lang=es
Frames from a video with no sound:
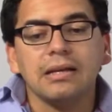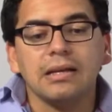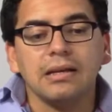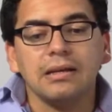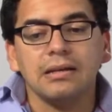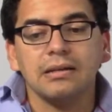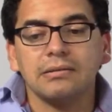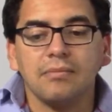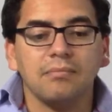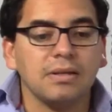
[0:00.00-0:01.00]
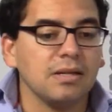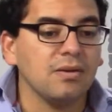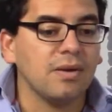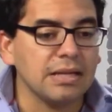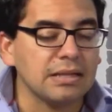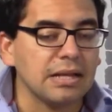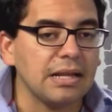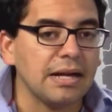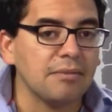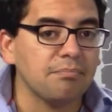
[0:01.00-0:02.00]
que se han venido a
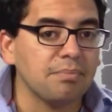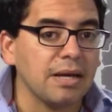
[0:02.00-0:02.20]
instalar,